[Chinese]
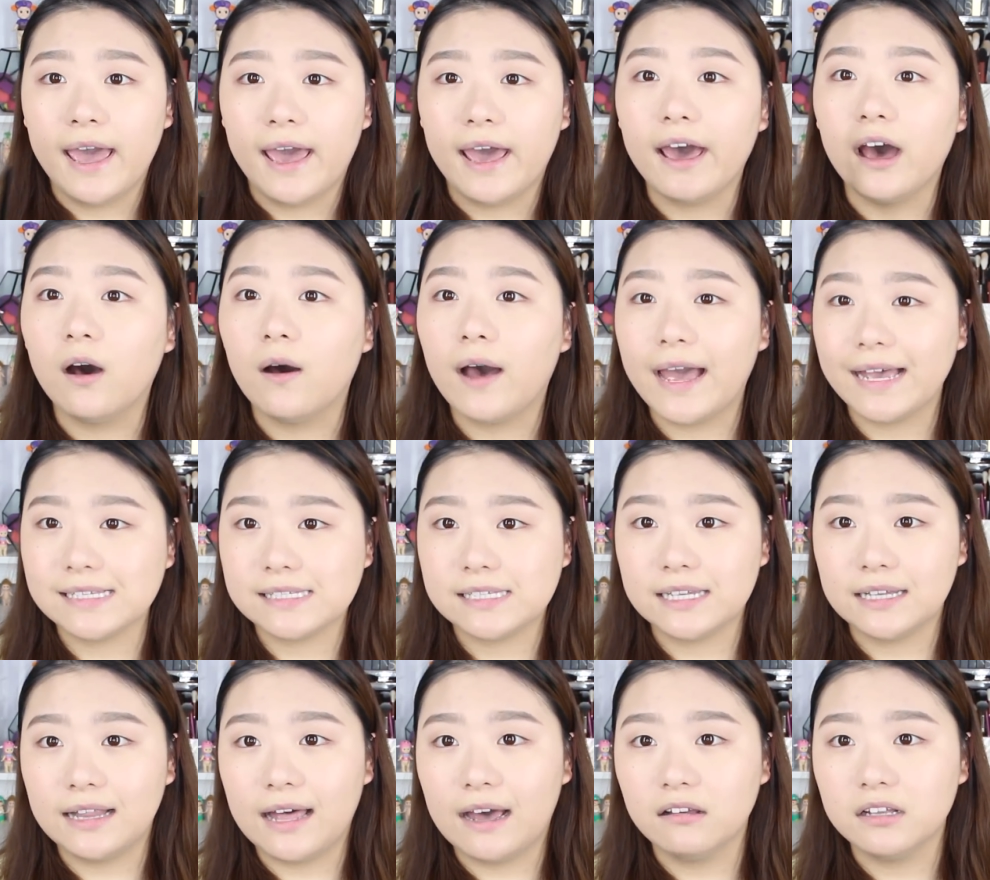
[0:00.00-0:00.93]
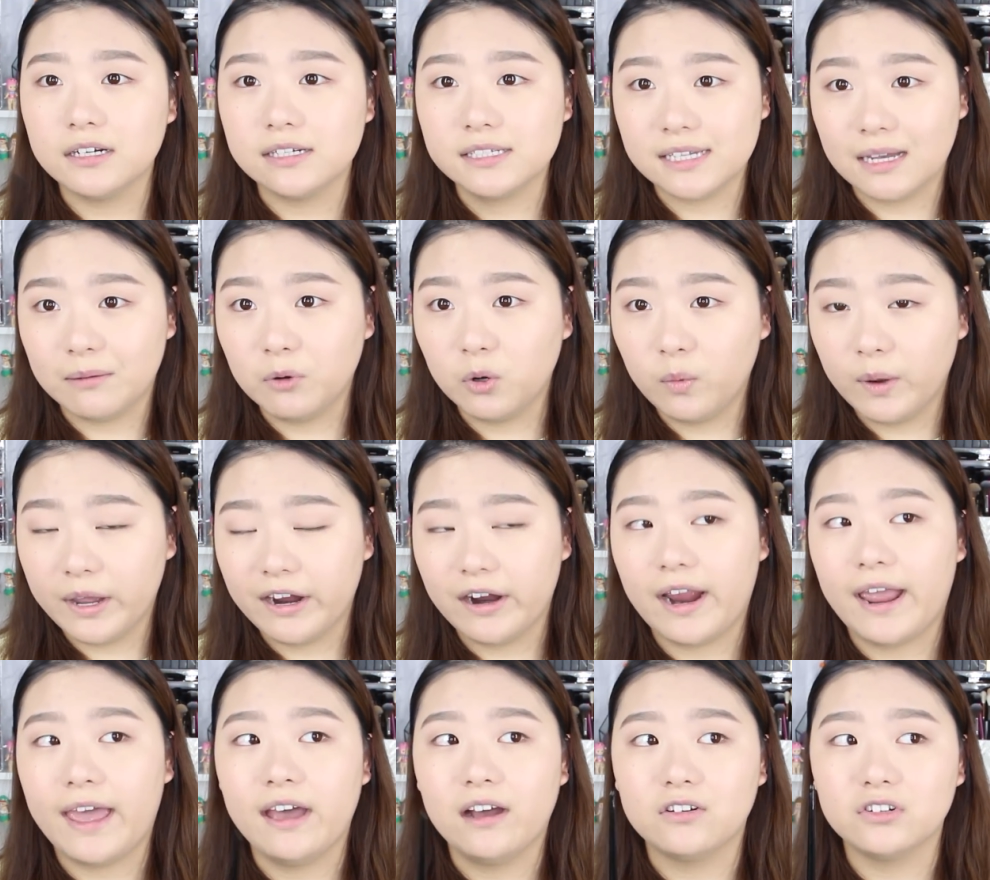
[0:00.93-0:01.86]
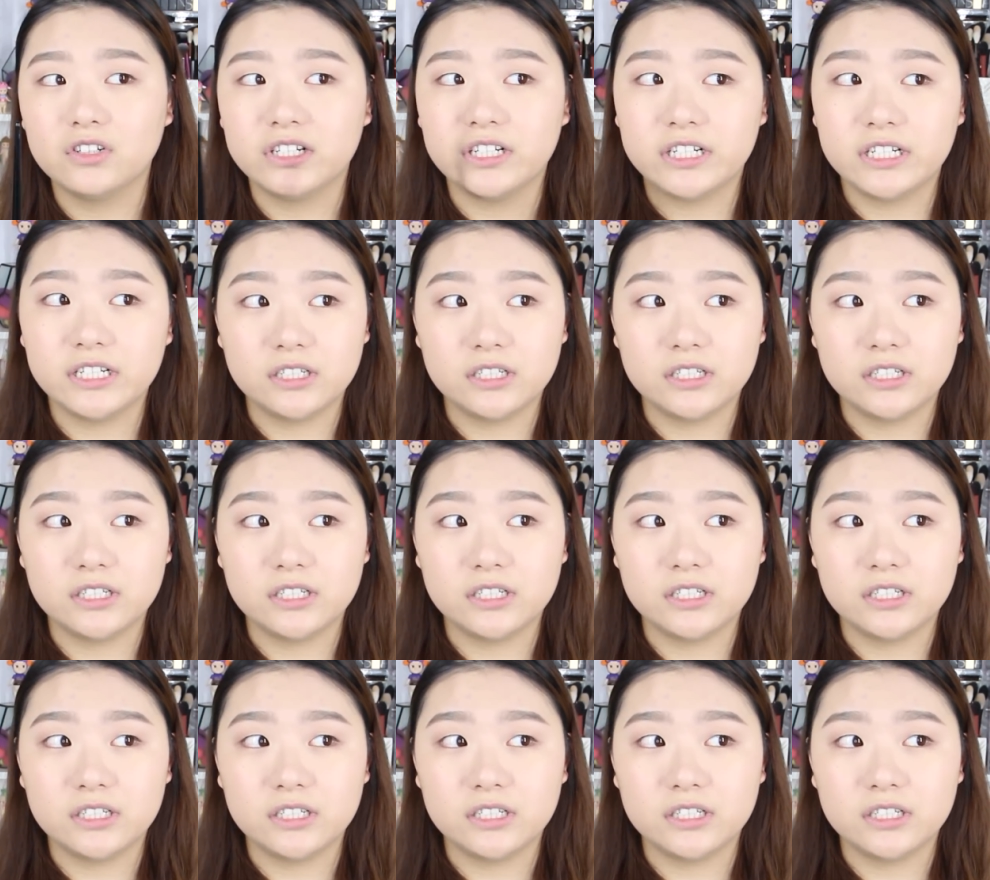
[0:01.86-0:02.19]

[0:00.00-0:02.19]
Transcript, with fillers: 还有 Estee Lauder Double Wear，还有